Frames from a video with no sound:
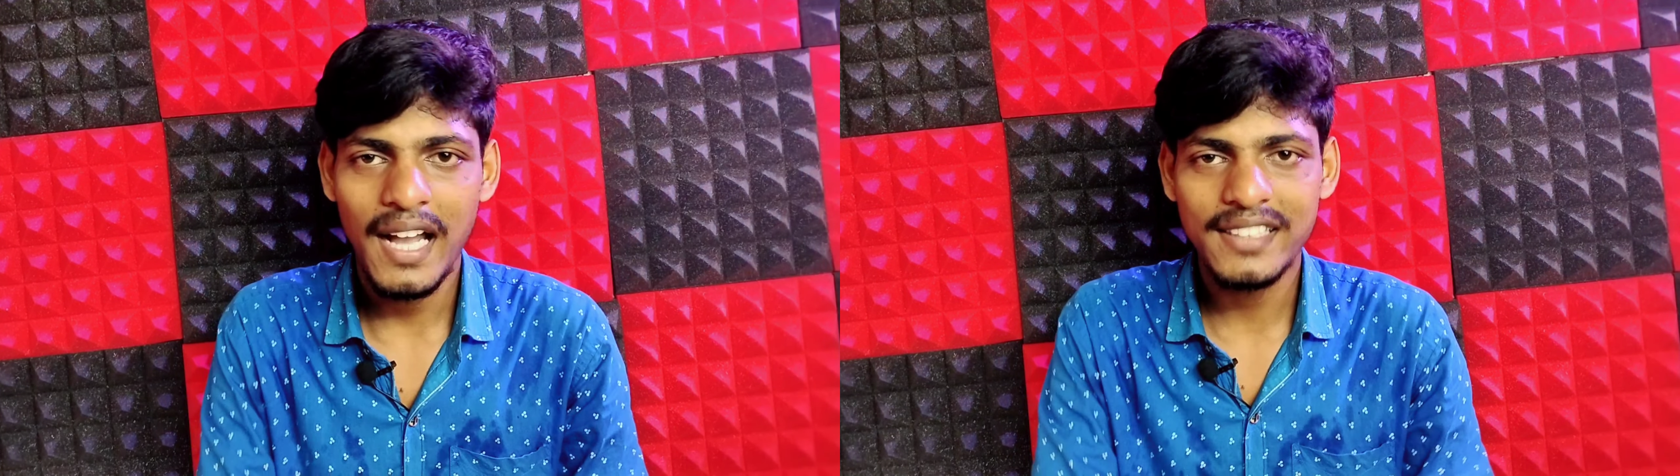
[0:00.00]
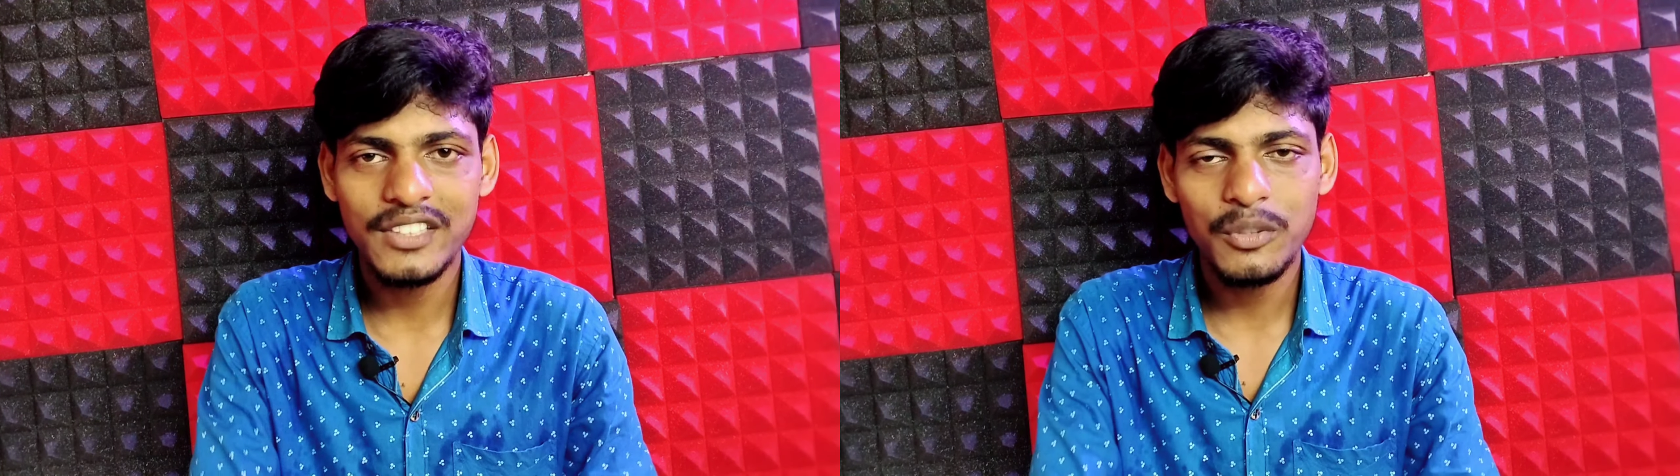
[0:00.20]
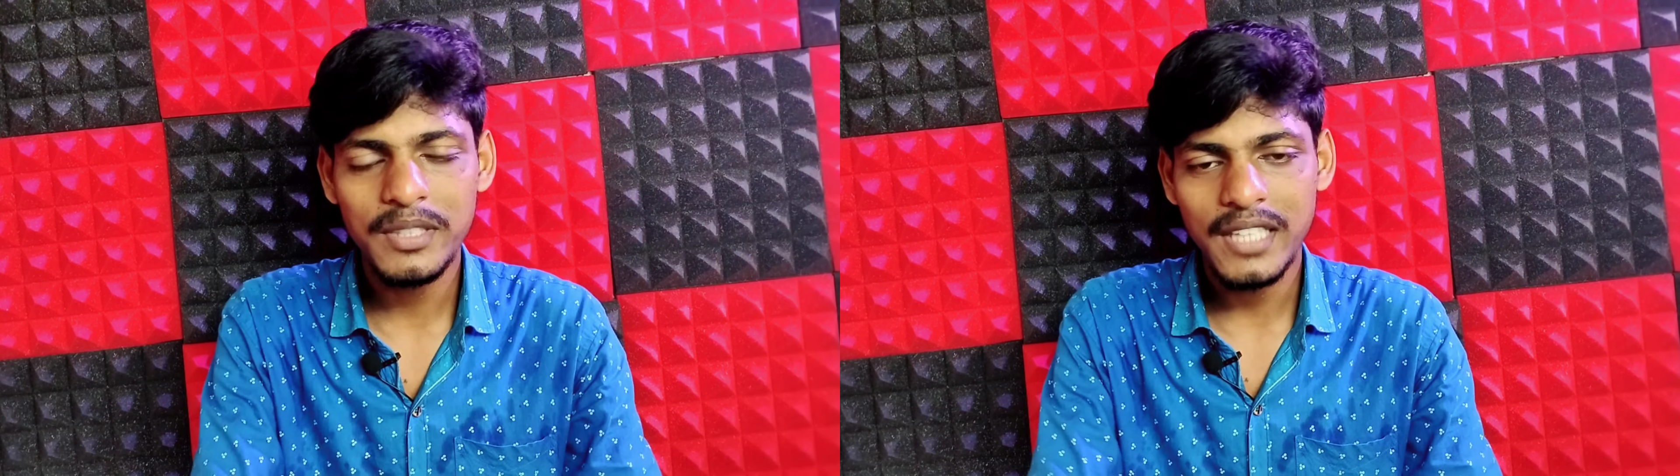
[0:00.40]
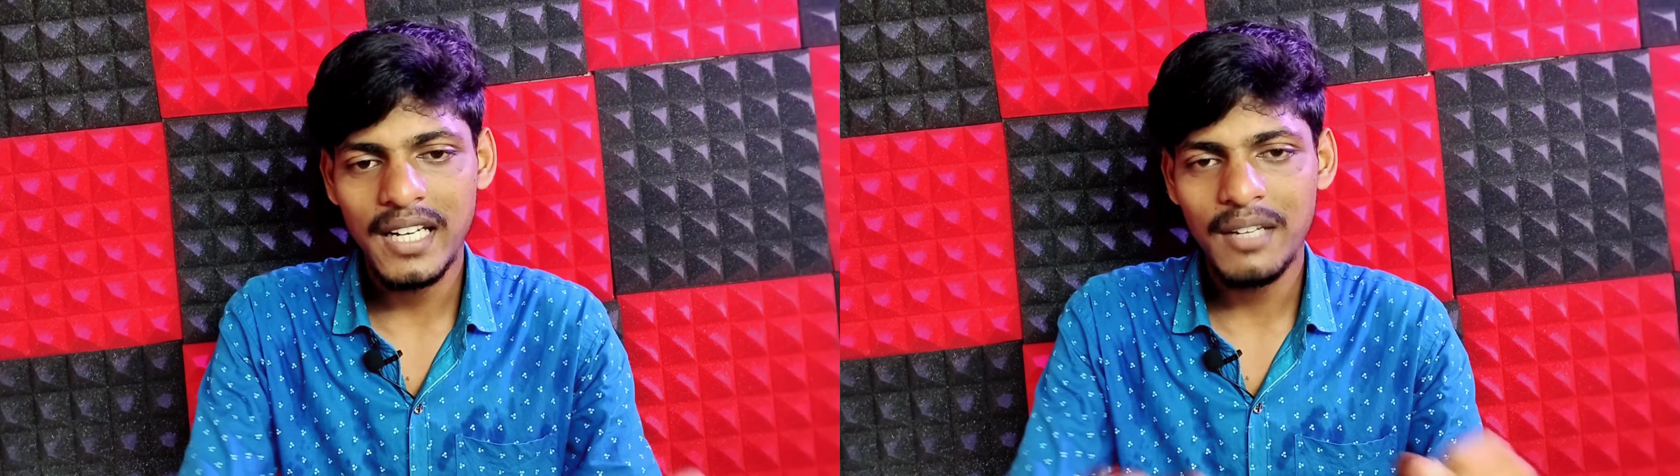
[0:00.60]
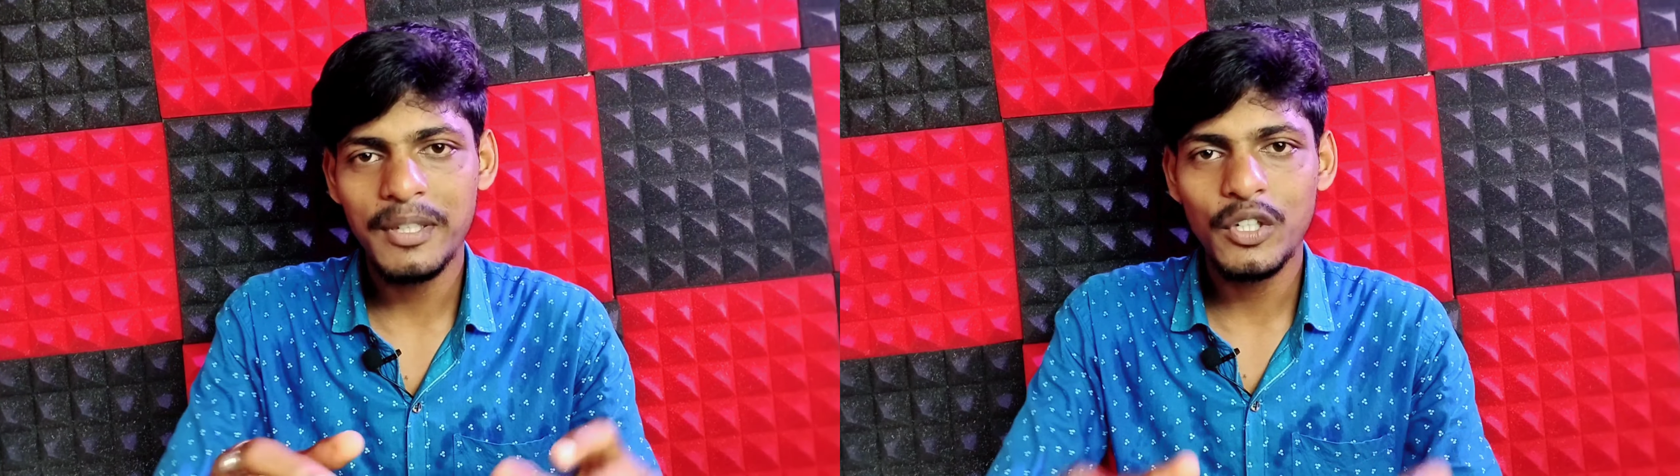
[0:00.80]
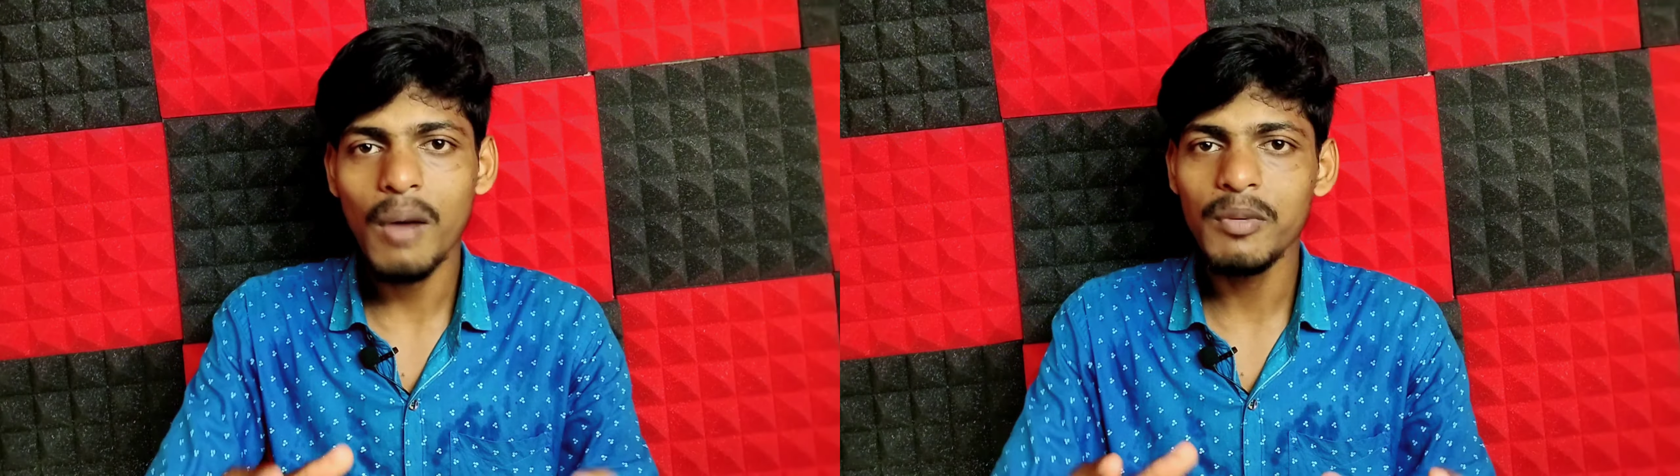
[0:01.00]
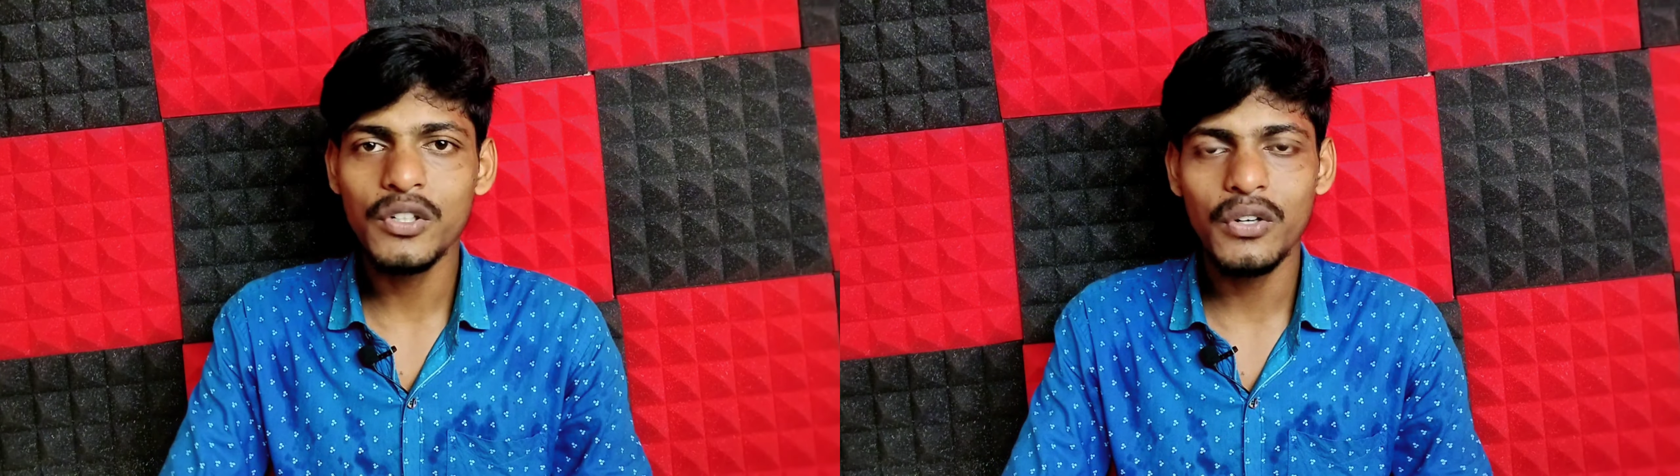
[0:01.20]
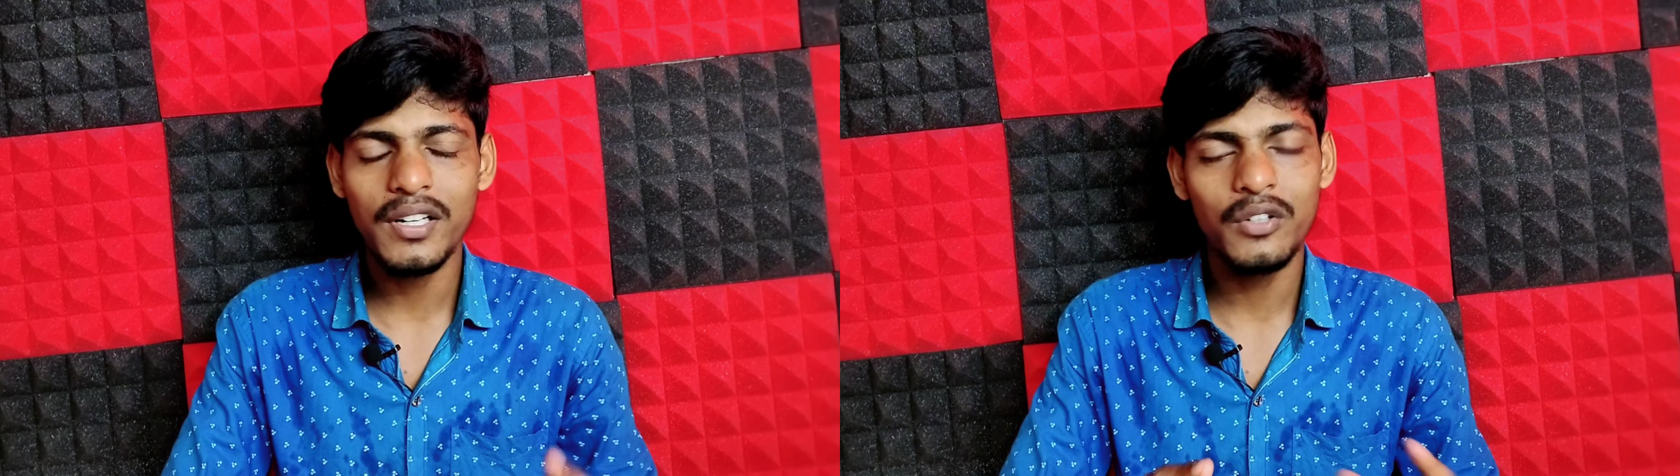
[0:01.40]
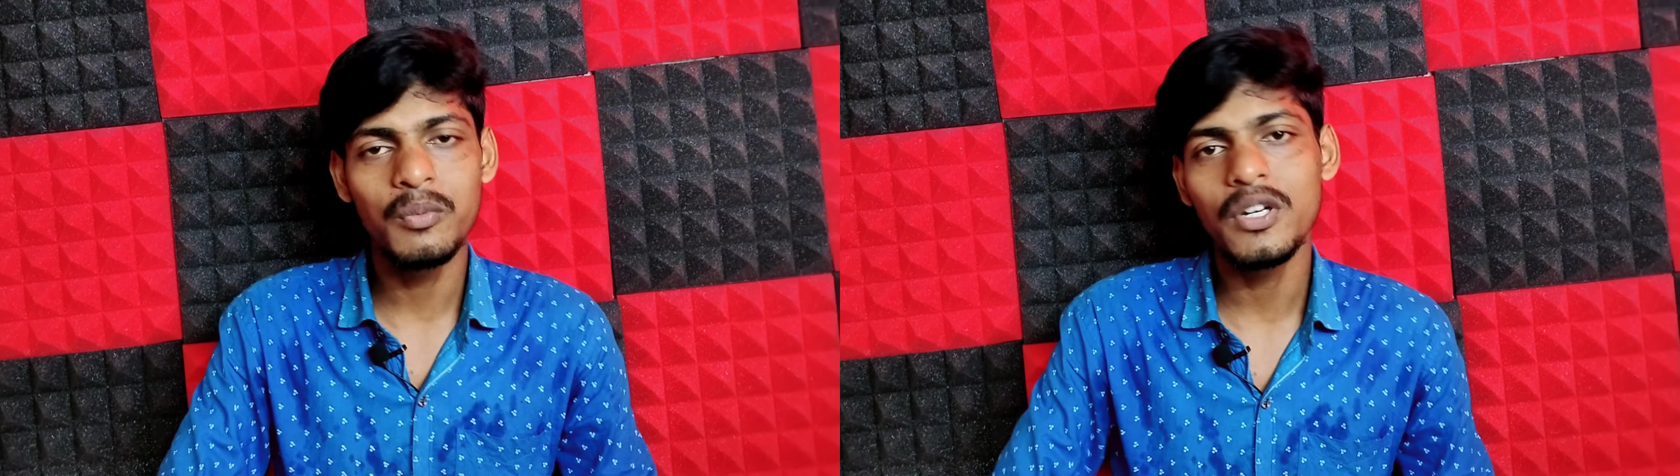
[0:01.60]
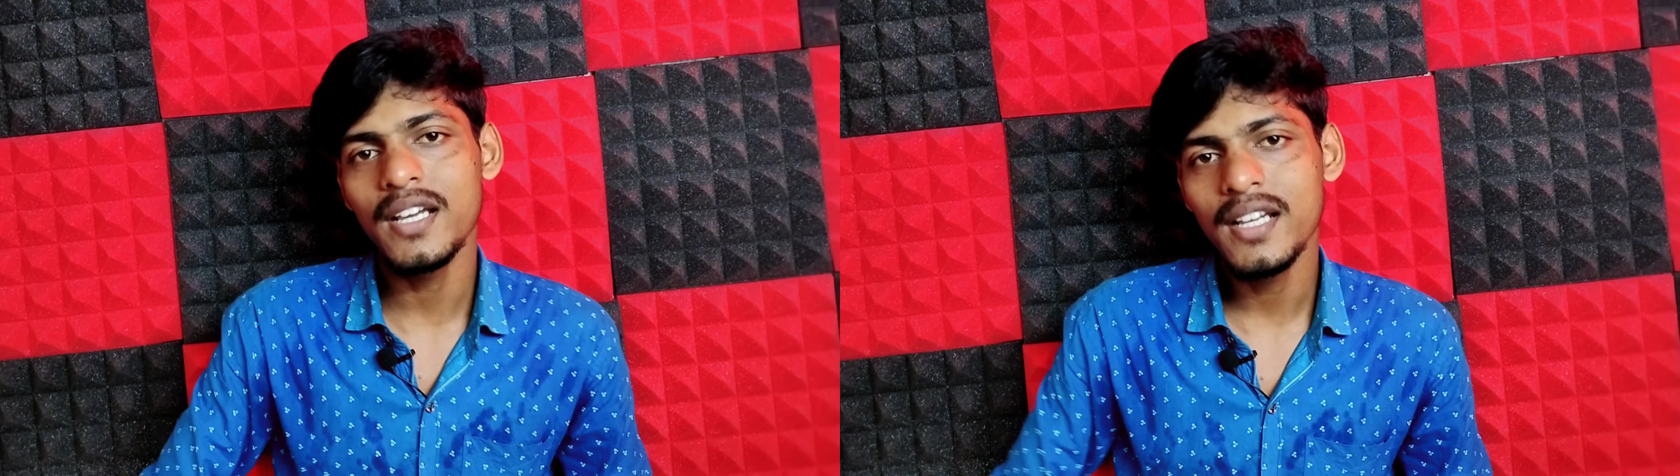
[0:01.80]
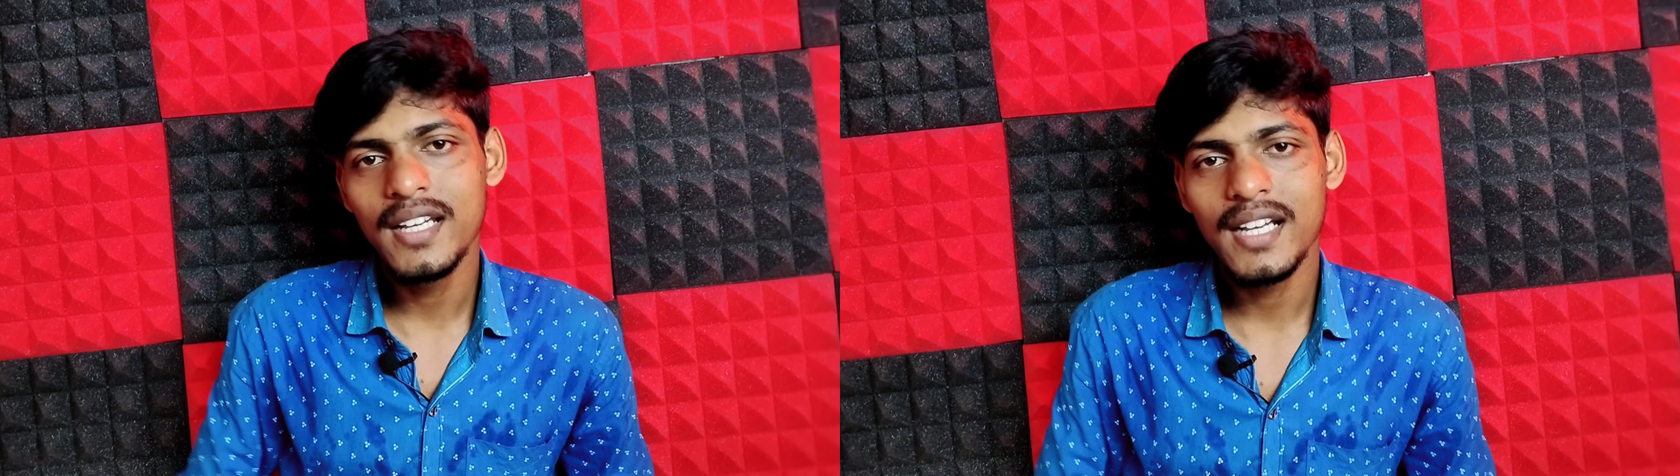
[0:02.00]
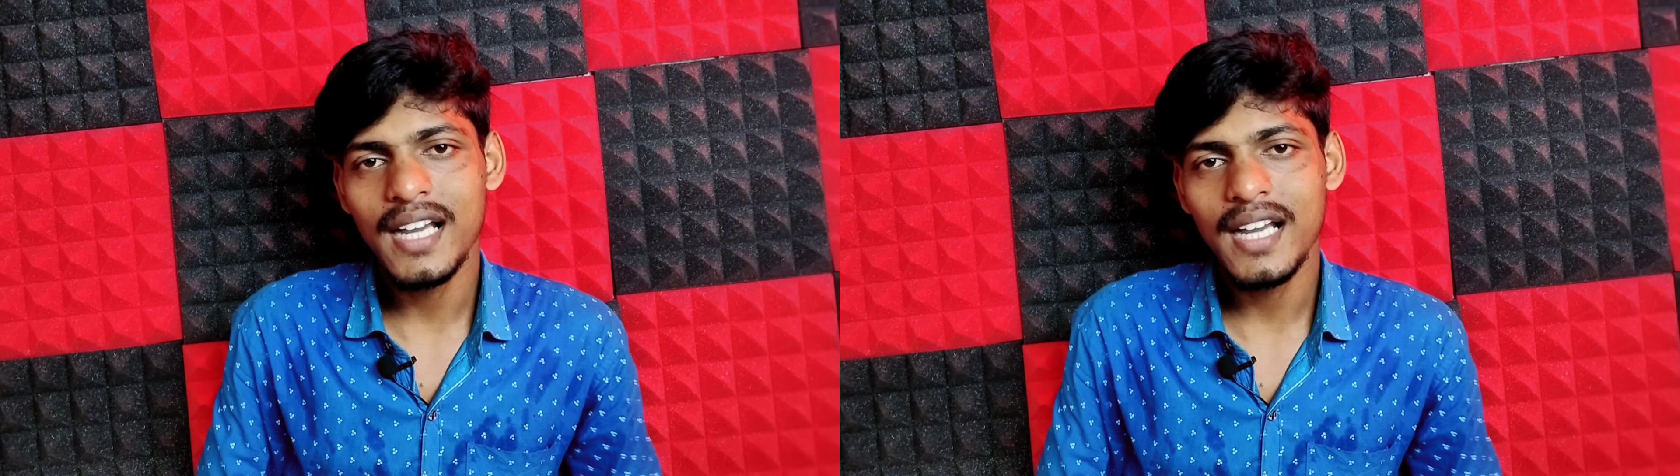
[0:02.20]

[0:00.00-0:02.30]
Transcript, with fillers: আজকে তুমি চ্যানেলে ভিডিও আপলোড করে ঘুমলে